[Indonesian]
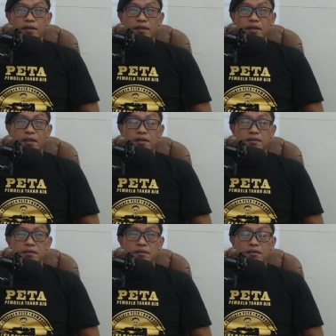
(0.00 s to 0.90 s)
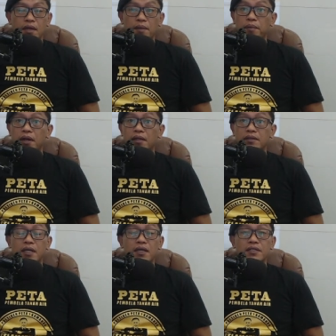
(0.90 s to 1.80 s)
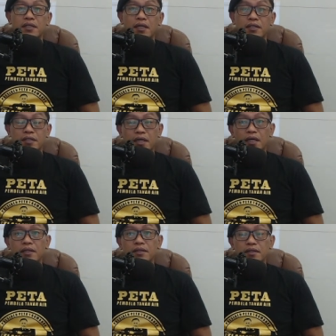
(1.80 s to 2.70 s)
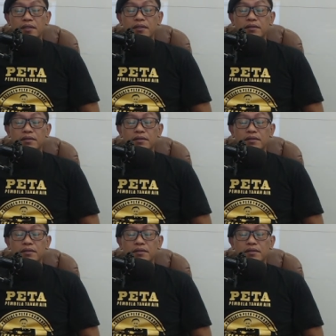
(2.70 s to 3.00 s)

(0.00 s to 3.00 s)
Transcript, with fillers: ya jangan sekali-sekali